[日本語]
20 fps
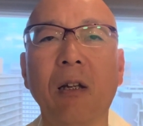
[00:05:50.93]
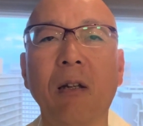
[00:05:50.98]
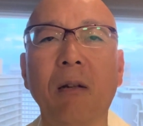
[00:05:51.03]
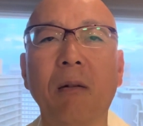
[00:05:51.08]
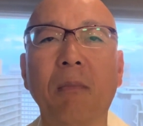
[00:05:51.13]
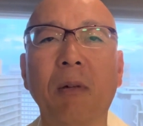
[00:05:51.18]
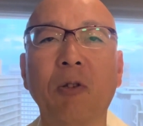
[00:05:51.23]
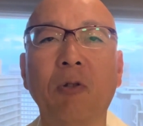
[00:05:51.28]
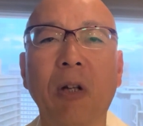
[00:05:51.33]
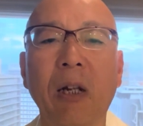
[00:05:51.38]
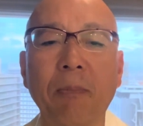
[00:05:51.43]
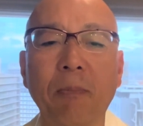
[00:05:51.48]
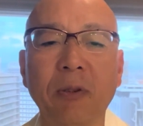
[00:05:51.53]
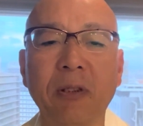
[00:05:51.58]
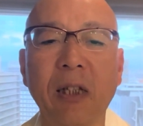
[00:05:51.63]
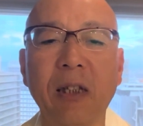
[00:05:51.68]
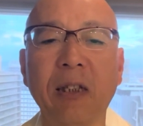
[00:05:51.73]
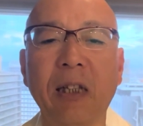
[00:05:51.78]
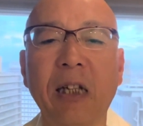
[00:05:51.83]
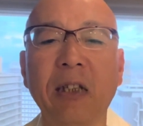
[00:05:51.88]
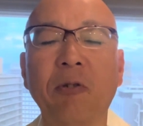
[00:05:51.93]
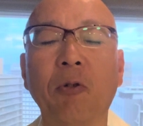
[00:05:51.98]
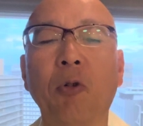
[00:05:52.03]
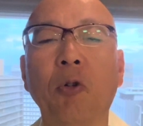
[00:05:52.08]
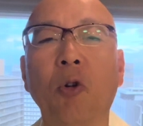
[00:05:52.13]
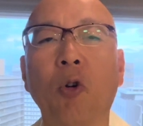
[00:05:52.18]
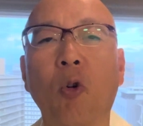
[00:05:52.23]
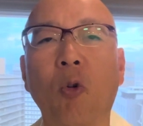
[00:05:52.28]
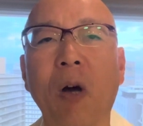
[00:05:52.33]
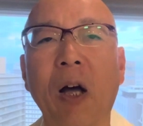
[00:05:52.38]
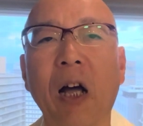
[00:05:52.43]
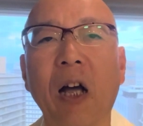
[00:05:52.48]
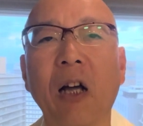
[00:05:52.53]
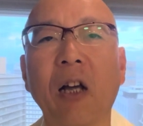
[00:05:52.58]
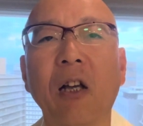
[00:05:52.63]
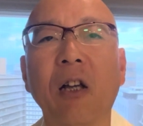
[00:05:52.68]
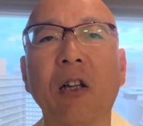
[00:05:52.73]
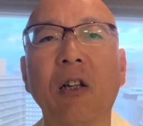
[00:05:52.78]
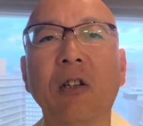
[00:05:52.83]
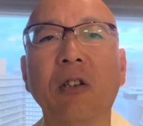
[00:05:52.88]
トランプ前大統領は
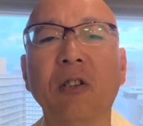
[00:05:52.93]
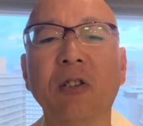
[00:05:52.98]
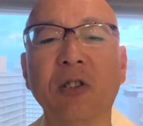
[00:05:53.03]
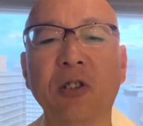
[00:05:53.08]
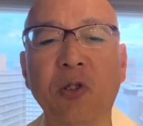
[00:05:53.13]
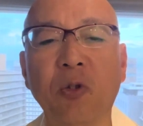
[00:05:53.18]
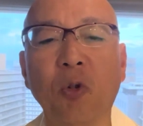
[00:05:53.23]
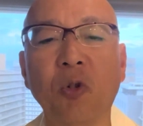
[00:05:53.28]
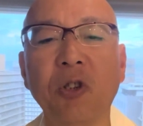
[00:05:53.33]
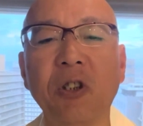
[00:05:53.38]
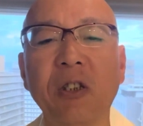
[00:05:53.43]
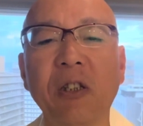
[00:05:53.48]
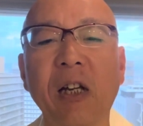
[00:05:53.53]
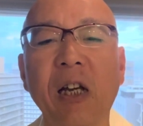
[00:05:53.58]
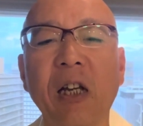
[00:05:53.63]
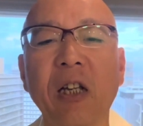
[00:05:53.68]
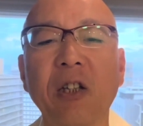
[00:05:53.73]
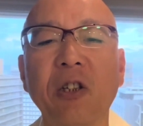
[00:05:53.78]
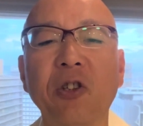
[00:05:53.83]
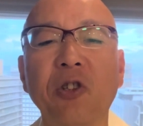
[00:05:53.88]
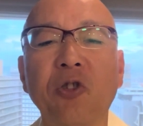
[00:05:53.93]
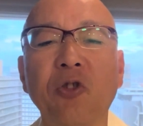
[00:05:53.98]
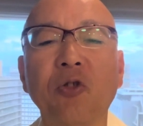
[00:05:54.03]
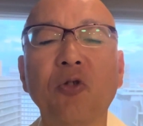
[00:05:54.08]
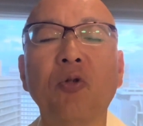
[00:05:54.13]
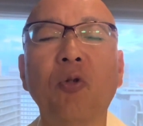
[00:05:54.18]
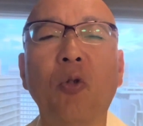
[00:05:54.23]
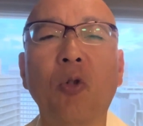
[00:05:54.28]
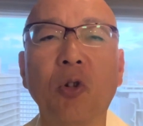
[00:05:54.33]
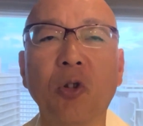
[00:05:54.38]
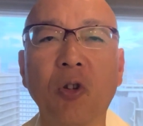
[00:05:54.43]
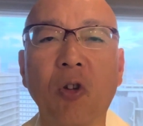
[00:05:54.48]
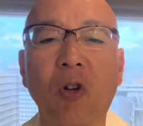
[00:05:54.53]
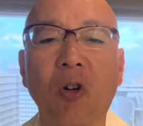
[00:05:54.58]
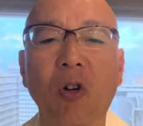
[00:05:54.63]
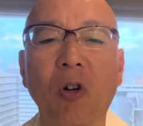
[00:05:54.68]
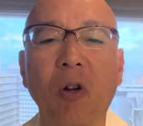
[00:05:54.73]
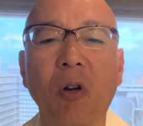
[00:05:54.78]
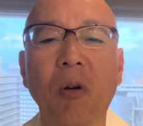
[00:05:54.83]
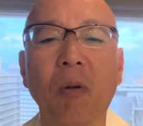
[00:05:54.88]
ジョージア州法
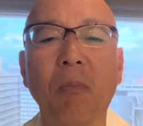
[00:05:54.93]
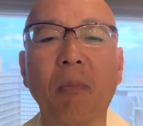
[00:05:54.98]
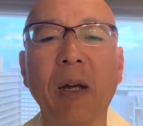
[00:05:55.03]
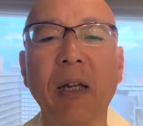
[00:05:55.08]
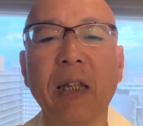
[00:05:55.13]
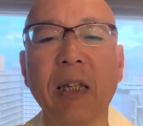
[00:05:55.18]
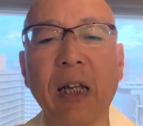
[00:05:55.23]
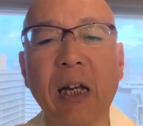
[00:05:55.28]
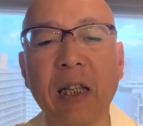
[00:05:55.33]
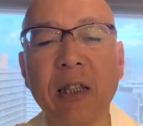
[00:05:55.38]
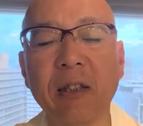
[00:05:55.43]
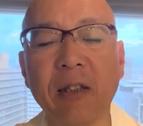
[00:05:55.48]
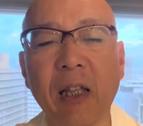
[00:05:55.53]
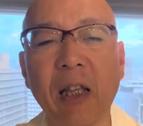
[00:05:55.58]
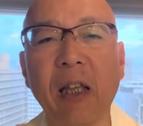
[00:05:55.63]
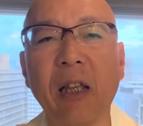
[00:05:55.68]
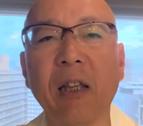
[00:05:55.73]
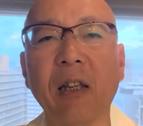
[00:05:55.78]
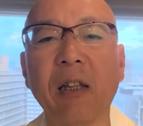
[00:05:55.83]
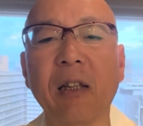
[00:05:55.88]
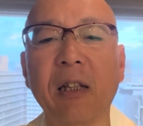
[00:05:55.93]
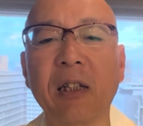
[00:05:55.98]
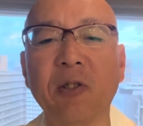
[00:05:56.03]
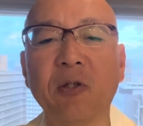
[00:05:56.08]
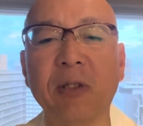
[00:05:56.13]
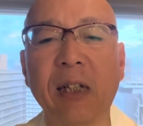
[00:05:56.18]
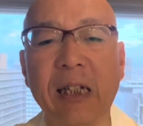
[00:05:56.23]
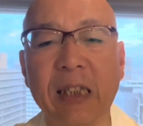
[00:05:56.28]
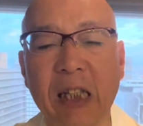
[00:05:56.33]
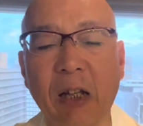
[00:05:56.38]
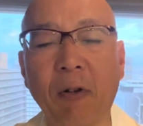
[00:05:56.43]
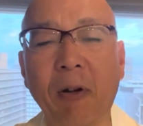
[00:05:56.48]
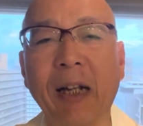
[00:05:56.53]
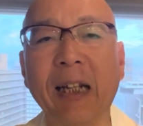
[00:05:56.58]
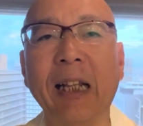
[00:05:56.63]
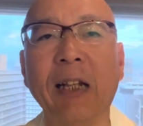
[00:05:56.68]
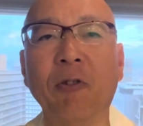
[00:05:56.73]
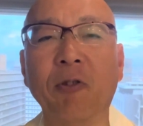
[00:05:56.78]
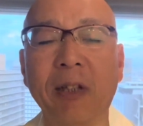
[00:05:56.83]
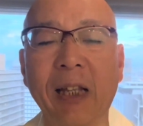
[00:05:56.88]
の違反で起訴されたわけ
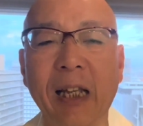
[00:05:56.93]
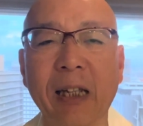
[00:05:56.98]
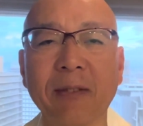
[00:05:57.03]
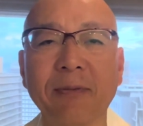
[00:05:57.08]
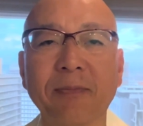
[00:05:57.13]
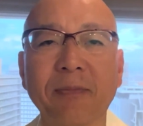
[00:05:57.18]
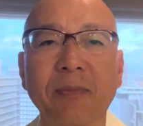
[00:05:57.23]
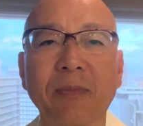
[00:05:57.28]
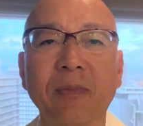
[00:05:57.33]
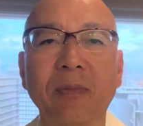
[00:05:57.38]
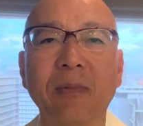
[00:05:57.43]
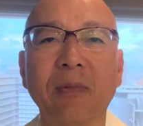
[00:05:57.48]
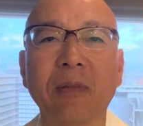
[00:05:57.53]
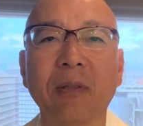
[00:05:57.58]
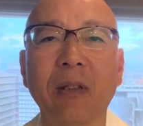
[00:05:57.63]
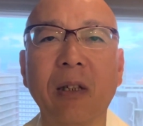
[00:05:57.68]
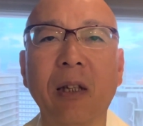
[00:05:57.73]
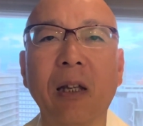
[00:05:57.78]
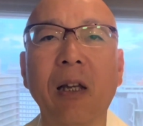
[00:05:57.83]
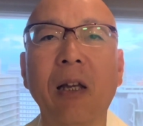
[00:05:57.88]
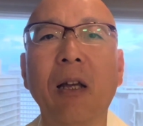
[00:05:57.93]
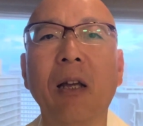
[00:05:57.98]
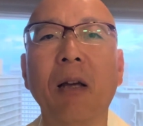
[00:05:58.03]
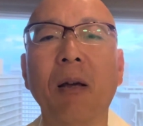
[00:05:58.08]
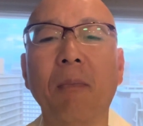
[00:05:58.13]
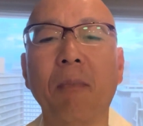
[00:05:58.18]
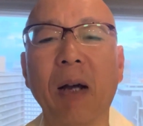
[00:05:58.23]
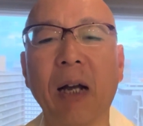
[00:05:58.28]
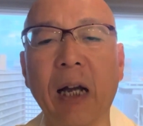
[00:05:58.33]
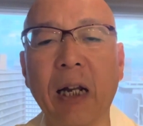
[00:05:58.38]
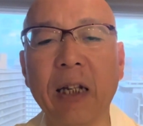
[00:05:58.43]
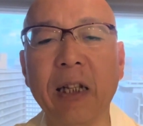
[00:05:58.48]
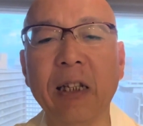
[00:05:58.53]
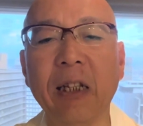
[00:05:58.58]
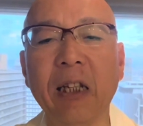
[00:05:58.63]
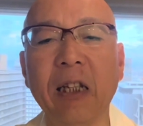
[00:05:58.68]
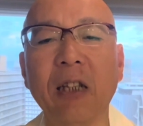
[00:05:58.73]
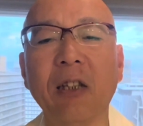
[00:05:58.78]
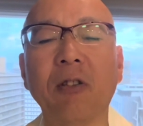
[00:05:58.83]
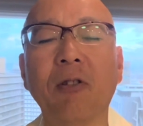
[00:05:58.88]
なので、まあ、仮
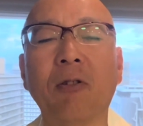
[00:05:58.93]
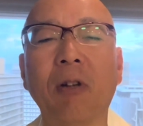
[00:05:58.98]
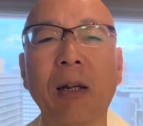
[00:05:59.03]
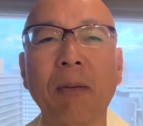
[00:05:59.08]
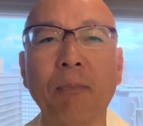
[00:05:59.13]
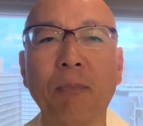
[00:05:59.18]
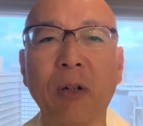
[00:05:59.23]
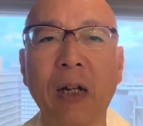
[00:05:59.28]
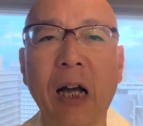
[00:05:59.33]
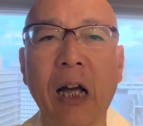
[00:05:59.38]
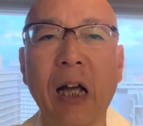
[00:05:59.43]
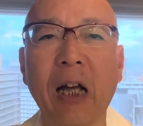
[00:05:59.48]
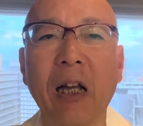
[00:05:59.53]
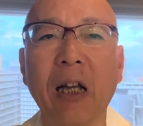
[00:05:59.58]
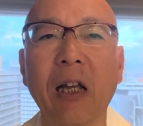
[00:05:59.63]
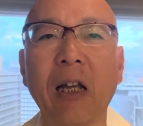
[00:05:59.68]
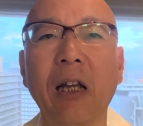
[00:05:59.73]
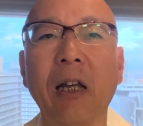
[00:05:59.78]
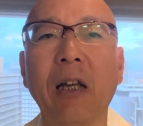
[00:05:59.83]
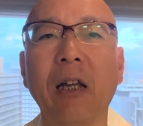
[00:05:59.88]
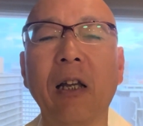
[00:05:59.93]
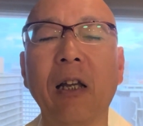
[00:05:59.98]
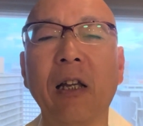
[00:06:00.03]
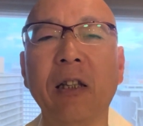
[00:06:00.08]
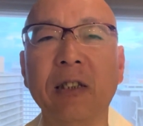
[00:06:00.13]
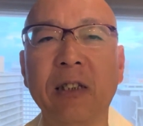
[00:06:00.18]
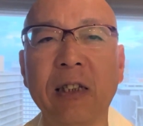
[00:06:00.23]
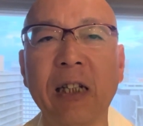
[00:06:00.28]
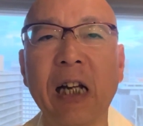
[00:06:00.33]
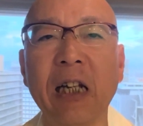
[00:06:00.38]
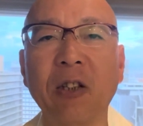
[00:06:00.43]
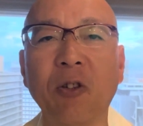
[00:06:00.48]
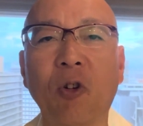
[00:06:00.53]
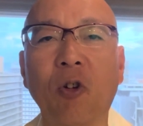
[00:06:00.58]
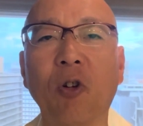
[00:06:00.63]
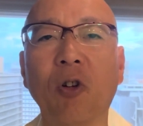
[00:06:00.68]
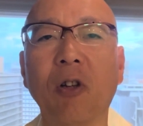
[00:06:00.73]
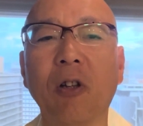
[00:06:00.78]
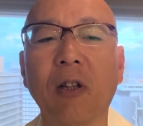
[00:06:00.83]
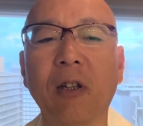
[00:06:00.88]
にトランプが次回
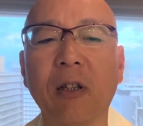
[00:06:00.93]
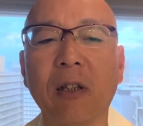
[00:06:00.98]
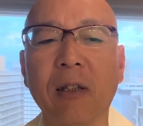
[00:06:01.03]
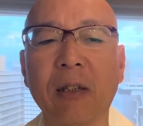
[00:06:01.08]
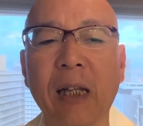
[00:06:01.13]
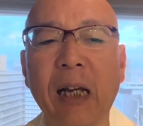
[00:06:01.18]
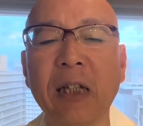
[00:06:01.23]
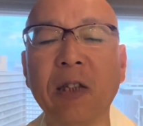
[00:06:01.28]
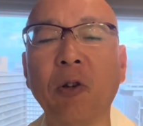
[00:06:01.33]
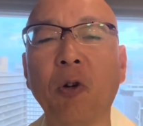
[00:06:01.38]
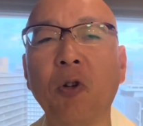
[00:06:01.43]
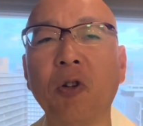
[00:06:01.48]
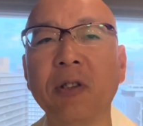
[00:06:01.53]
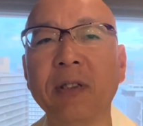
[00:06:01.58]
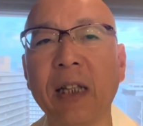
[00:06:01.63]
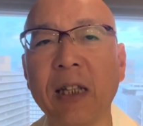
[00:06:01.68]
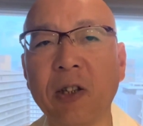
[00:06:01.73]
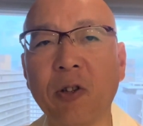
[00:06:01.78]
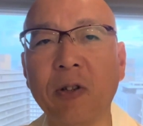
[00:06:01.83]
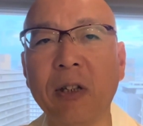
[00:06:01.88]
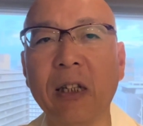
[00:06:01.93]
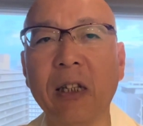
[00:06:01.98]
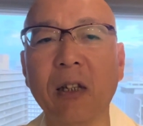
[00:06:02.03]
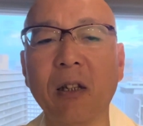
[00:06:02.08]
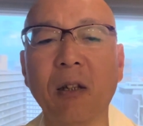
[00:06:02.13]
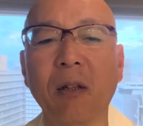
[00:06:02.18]
の大統領選挙に